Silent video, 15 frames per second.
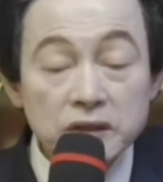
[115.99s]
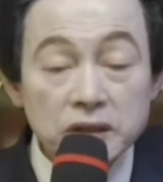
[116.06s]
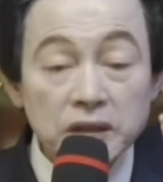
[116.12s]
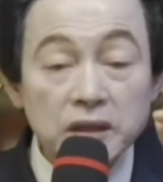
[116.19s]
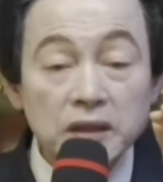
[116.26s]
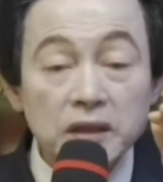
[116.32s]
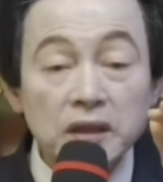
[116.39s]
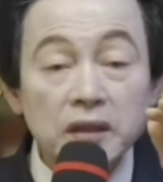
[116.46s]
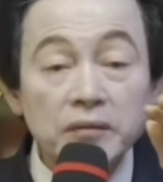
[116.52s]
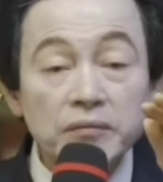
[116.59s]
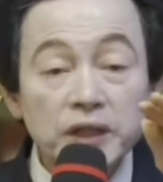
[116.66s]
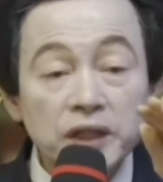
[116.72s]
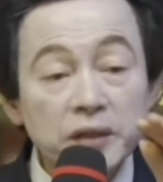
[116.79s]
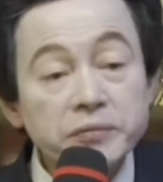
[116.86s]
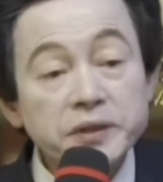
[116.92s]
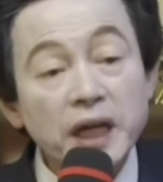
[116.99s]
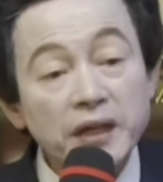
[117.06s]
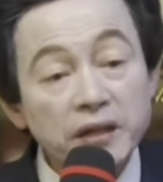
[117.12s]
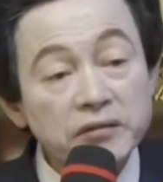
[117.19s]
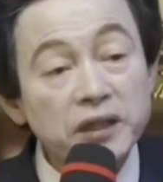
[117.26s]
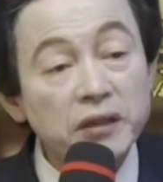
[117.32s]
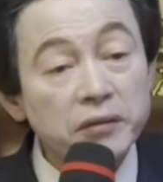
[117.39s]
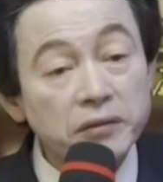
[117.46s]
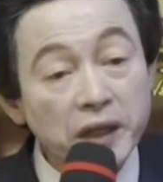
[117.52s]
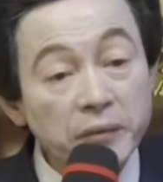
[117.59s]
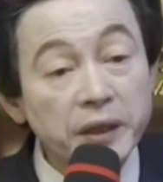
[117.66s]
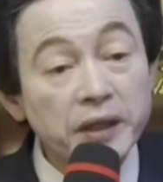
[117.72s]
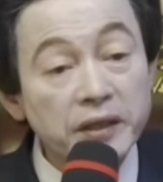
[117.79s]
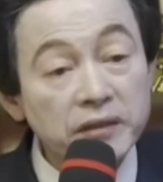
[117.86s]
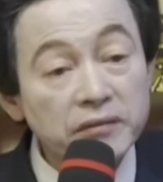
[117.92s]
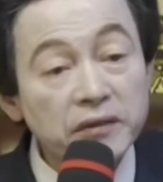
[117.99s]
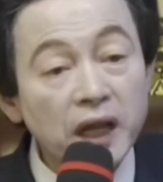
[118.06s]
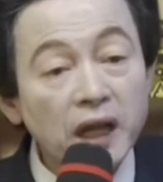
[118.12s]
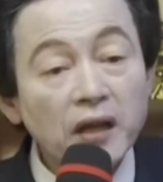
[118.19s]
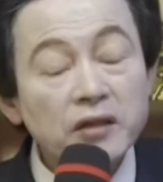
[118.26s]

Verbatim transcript: 저, 미립자 형태로 되면은